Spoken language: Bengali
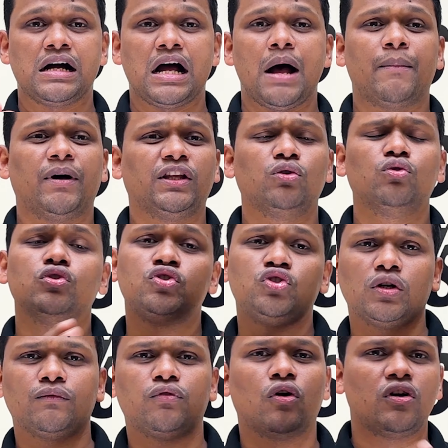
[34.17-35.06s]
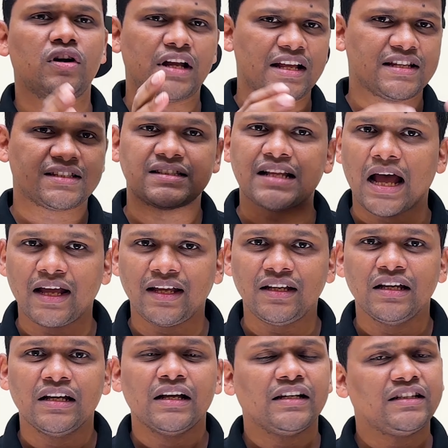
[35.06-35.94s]
আমাদের উচ্চ ভোল্টেজ নাই
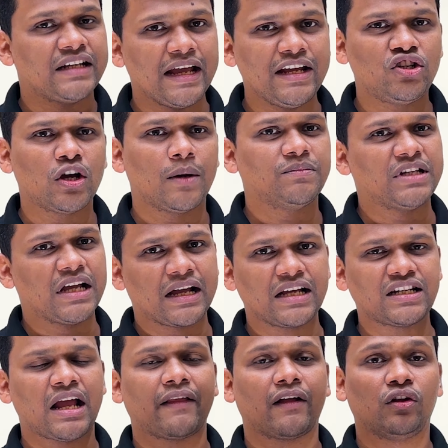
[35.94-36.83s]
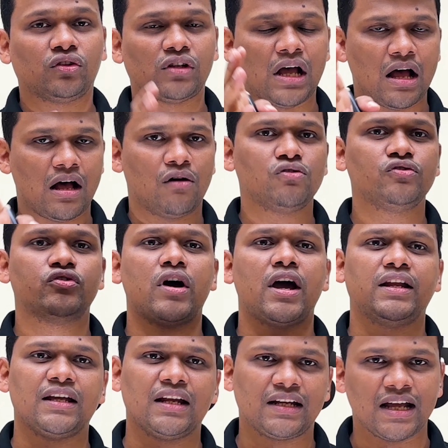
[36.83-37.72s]
সেই সব জায়গায় সাধারণত হাউস
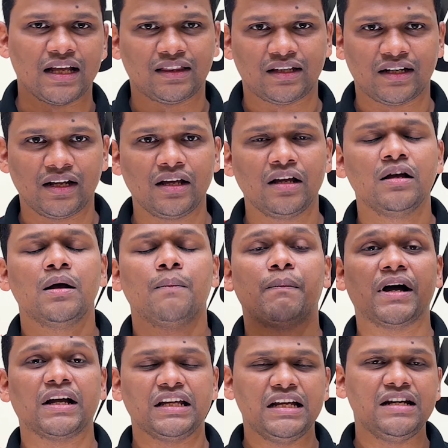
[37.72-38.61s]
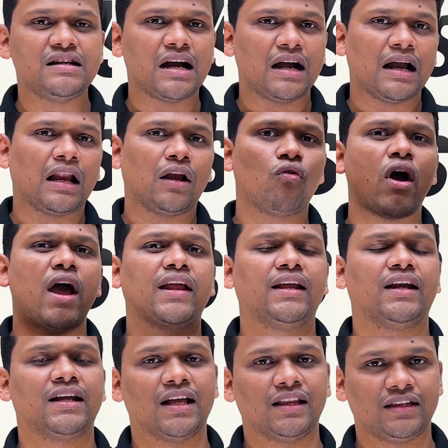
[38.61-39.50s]
ওয়ারিংয়ের ক্ষেত্রে বা ইন্টারনাল
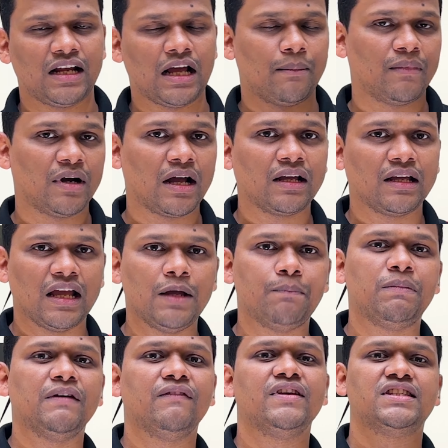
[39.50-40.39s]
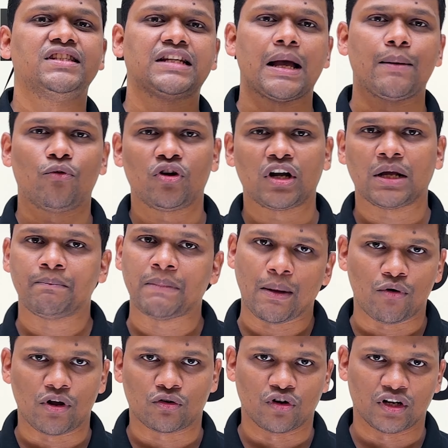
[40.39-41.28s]
ওয়ারিংয়ের ক্ষেত্রে আমরা এই পিভিসি কেবলটা
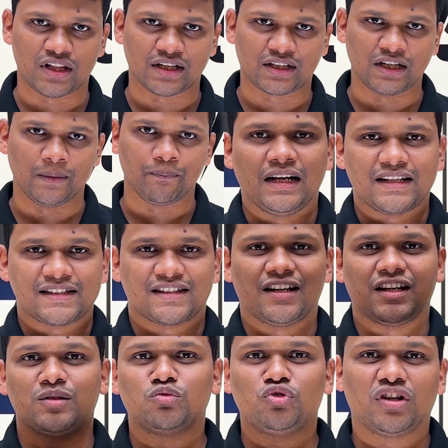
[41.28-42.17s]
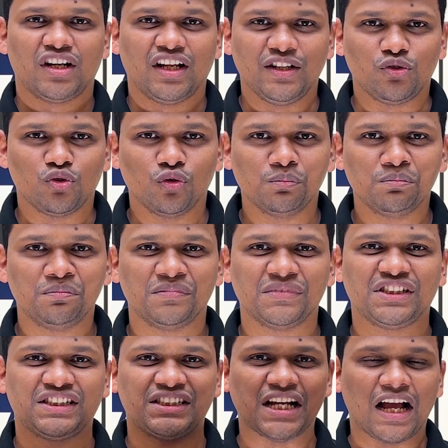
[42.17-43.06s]
ব্যবহার করে থাকি আসসালামু আলাইকুম
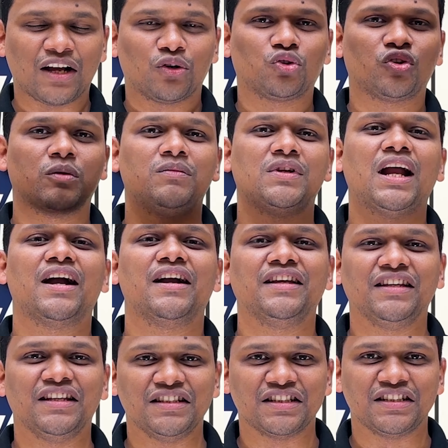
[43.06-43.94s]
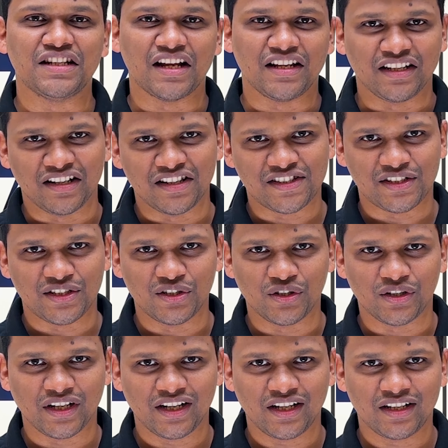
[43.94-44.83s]
স্বাগতম লার্নিং ইঞ্জিনিয়ারিং
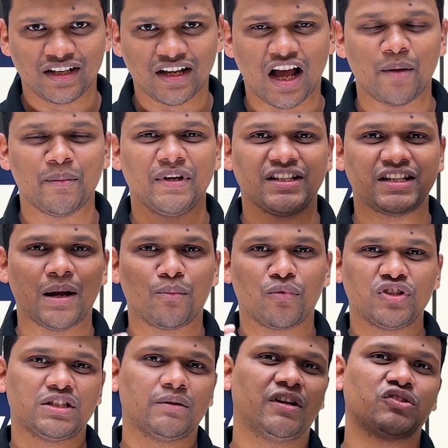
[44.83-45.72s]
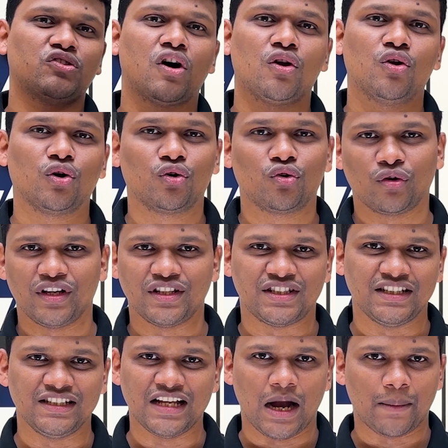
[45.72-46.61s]
ইনস্টিটিউটে আমি কামরুজ্জামান কনক
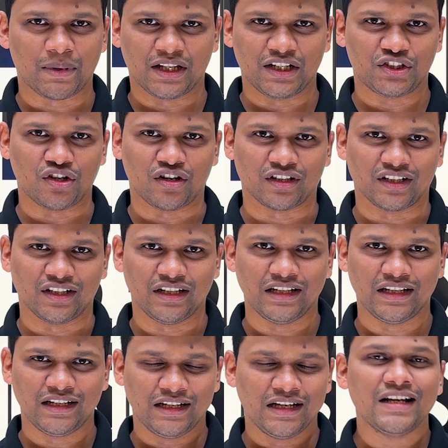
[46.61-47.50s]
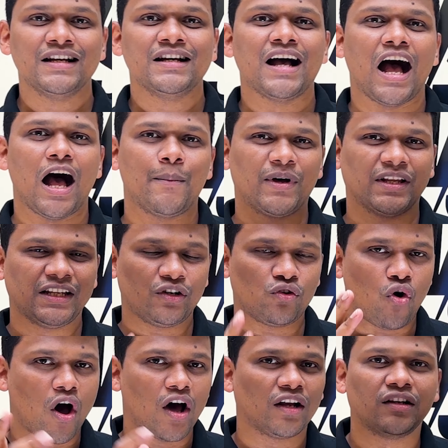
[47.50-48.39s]
রয়েছি আপনাদের সঙ্গে আমাদের
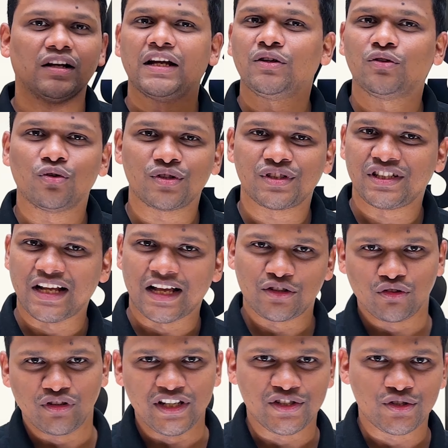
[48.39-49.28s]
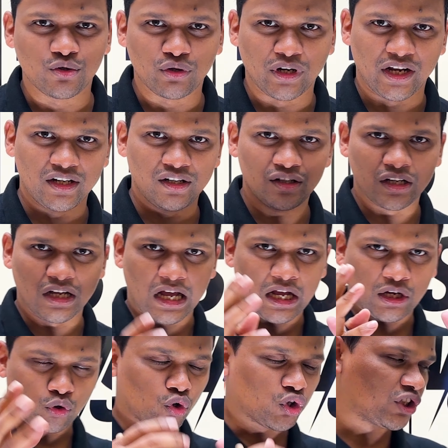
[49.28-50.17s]
অনলাইন কোর্সের একজন স্টুডেন্ট
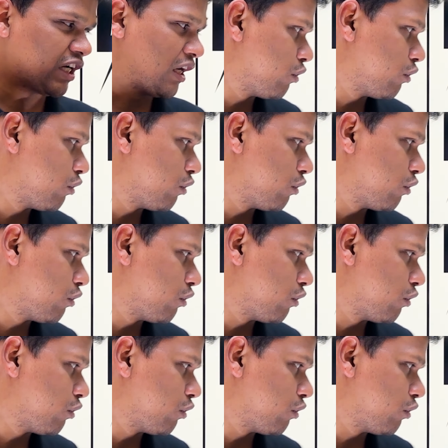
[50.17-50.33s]
কোশ্চেন